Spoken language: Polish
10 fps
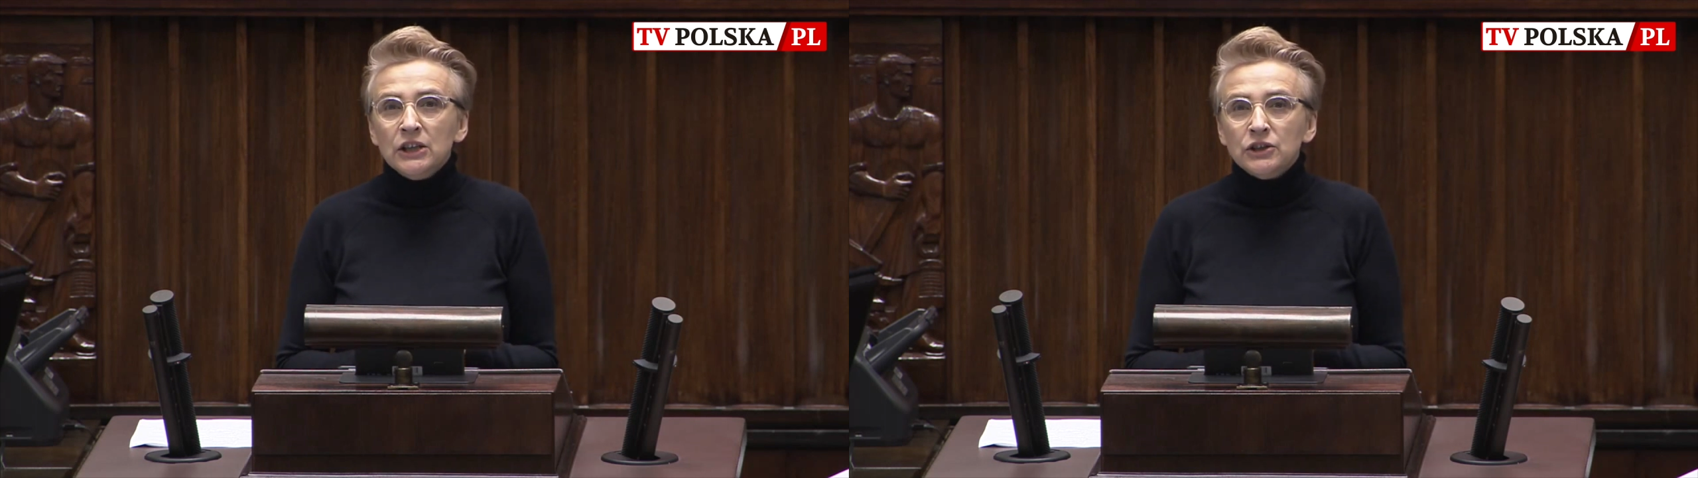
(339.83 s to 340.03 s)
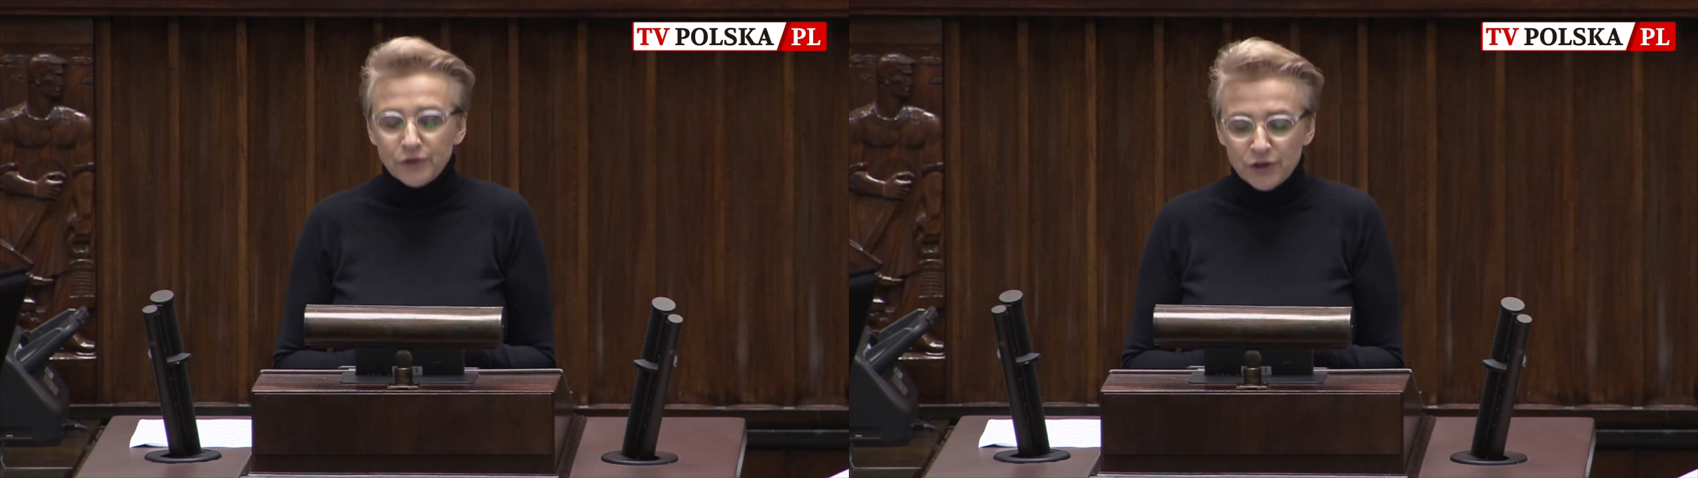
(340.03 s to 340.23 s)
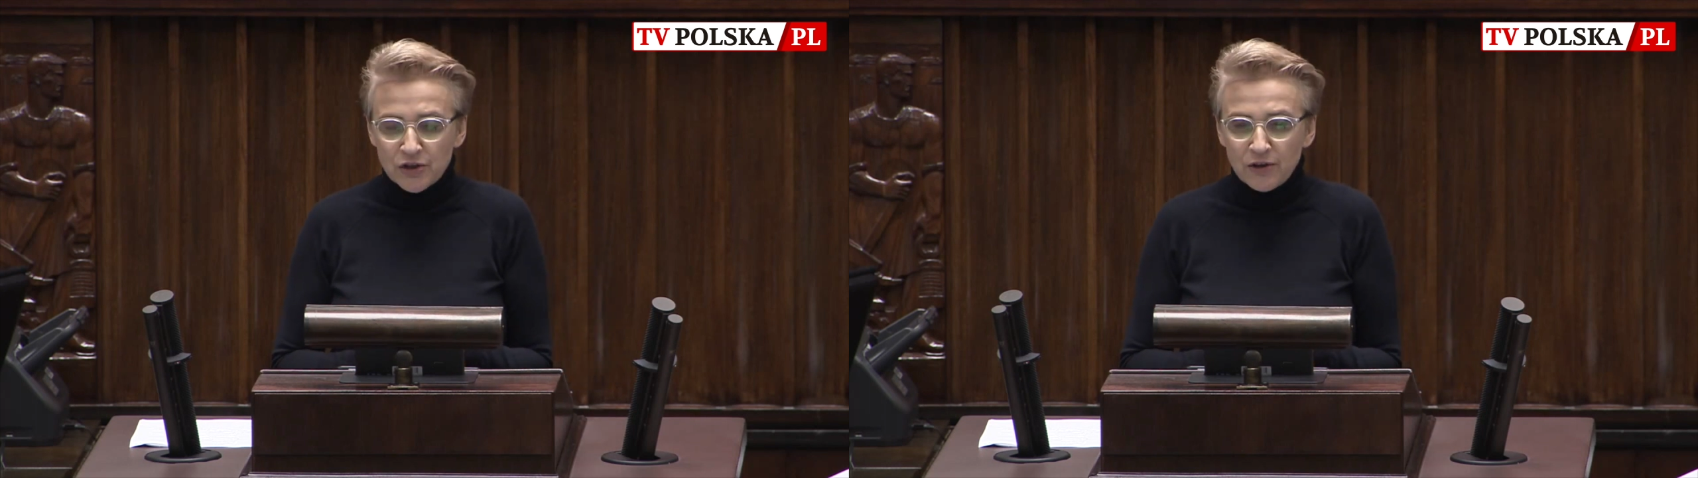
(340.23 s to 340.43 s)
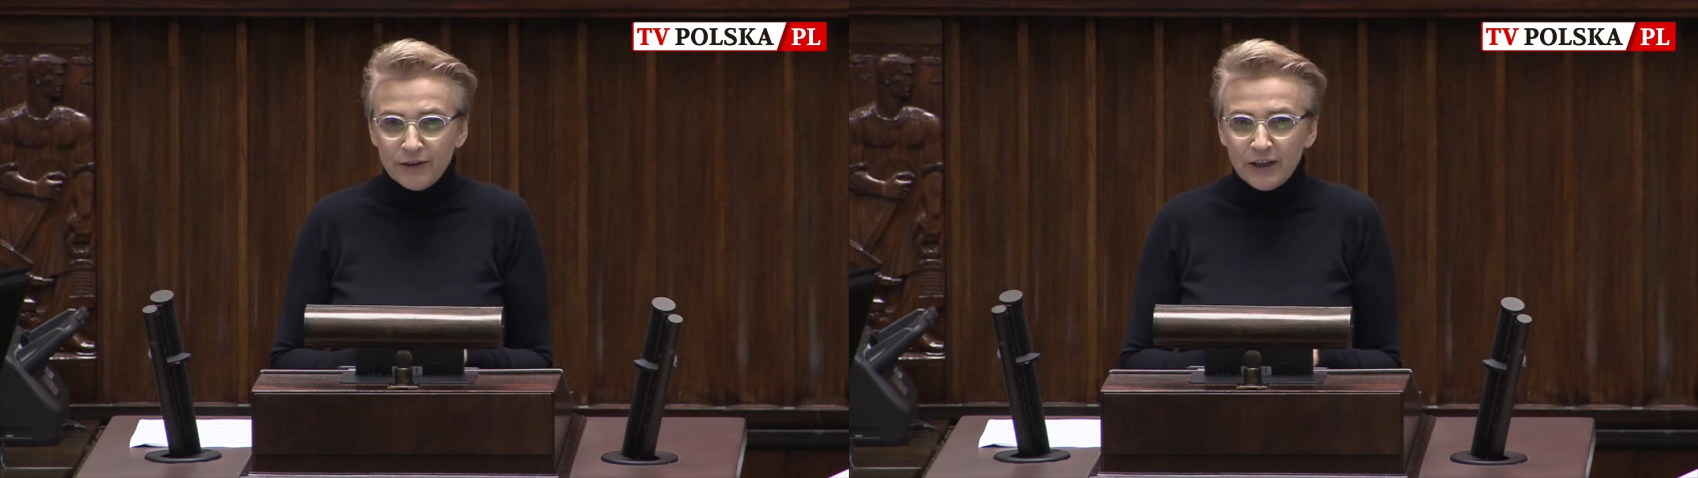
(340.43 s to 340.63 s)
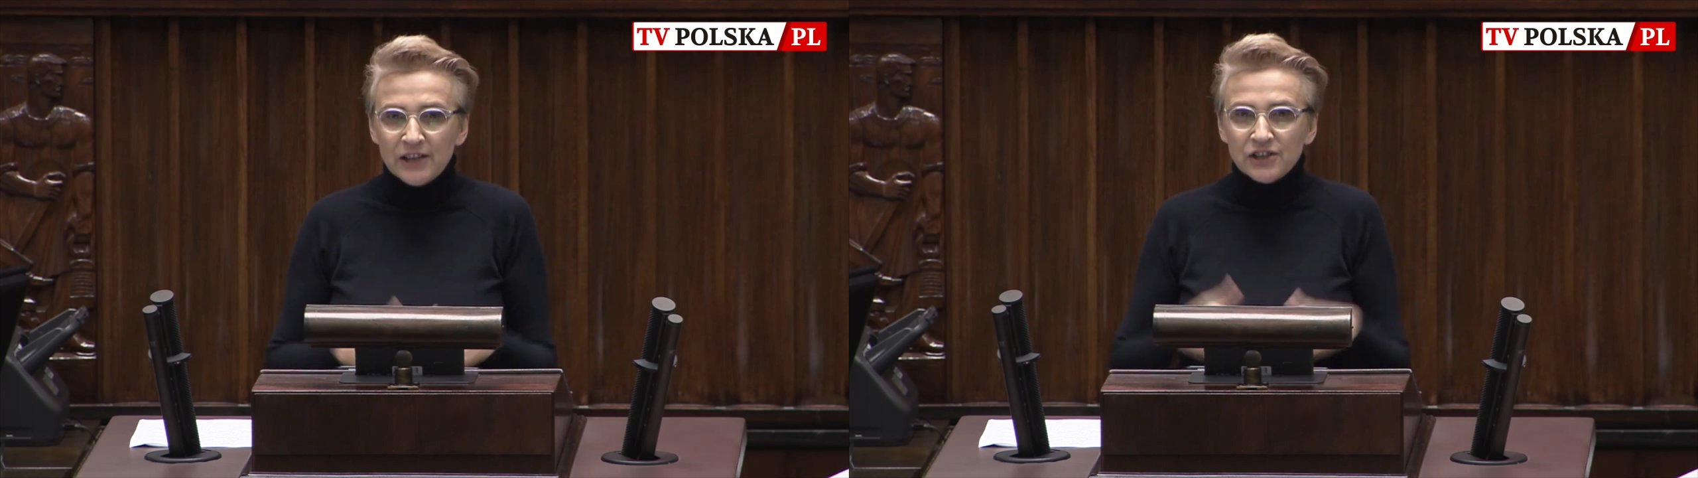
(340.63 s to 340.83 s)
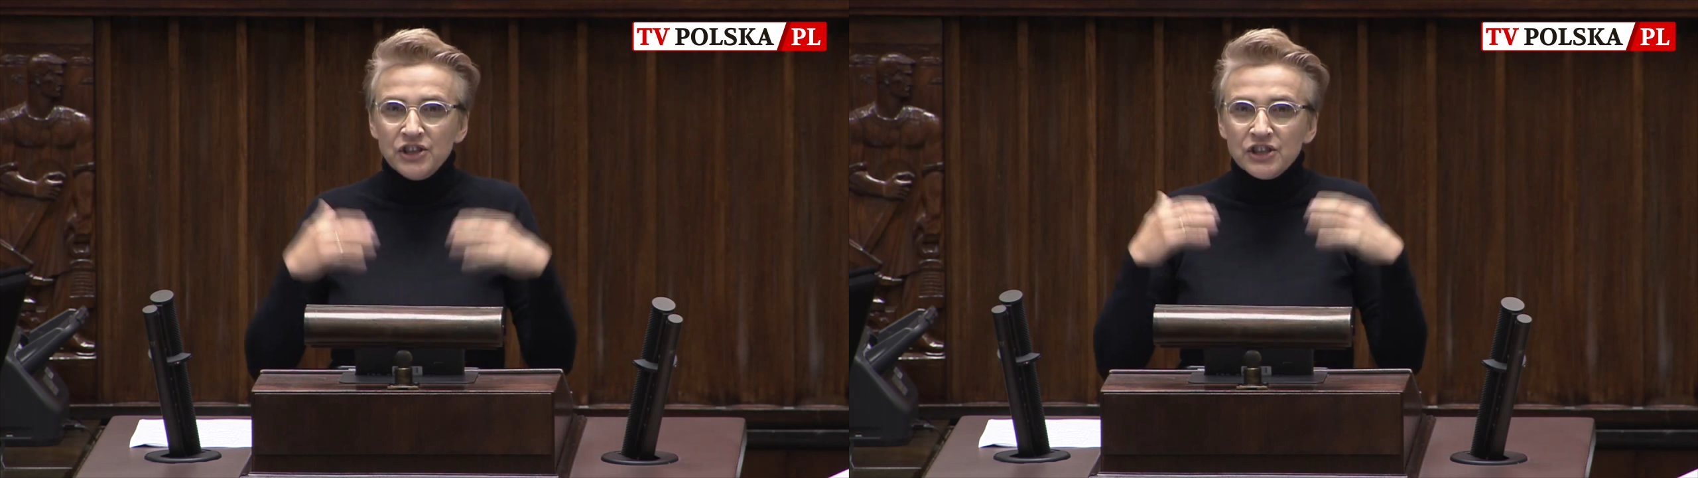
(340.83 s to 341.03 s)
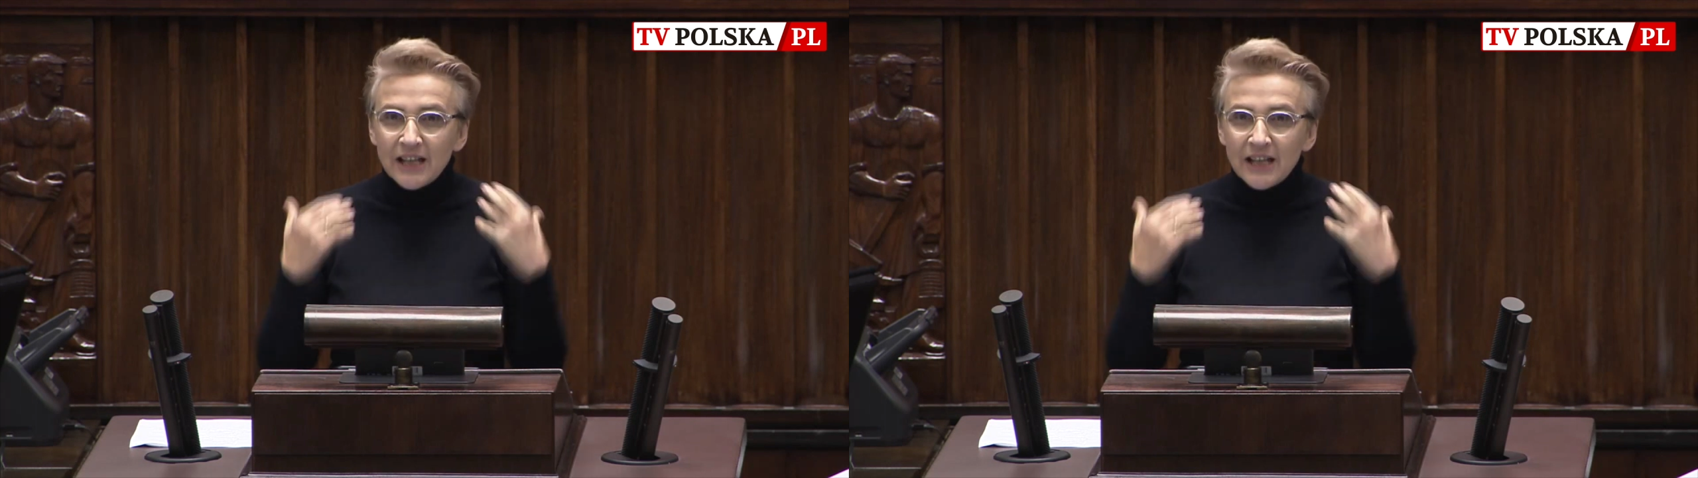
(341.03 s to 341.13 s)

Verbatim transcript: to wszystko wyjaśnić.